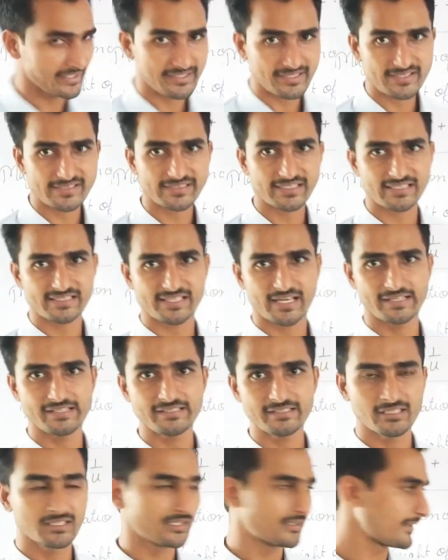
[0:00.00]
माइनस का
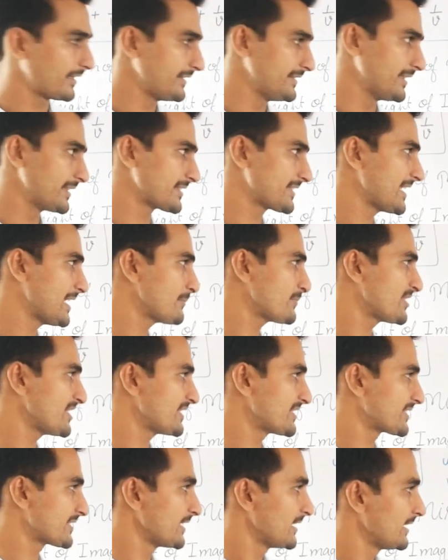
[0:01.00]
साइन नहीं है सेम
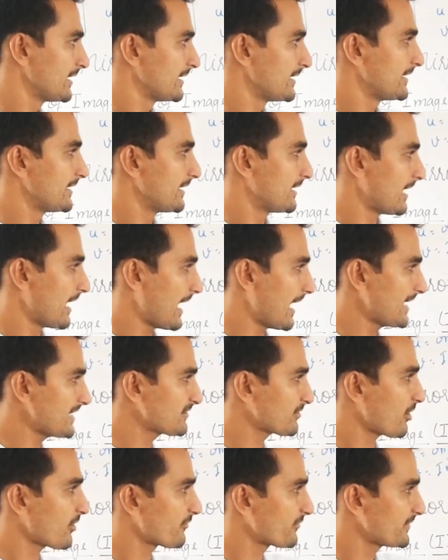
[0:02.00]
चीज़
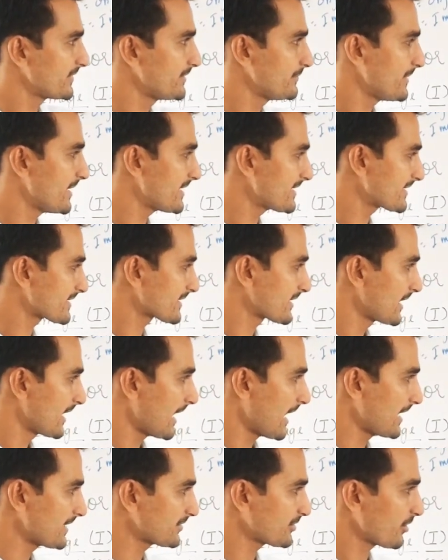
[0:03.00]
हाइट ऑफ इमेज
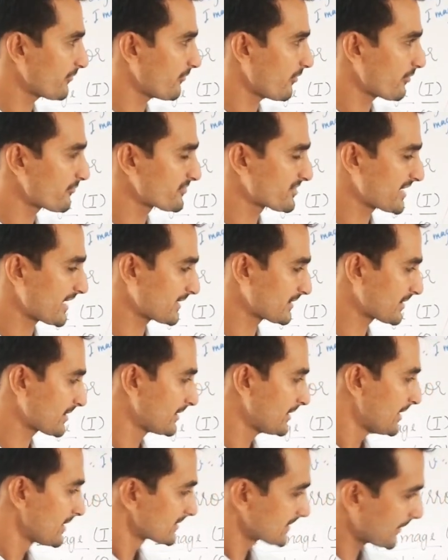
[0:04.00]
हाइट ऑफ
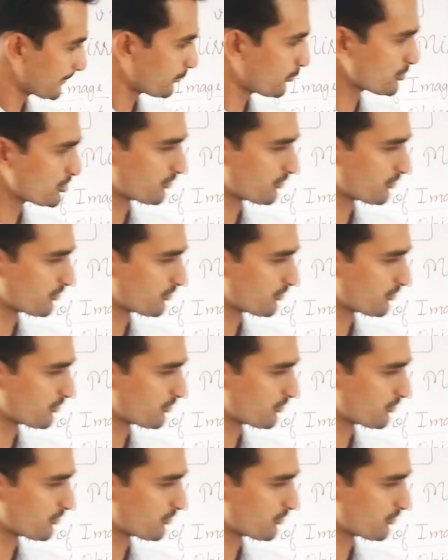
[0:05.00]
ऑब्जेक्ट सब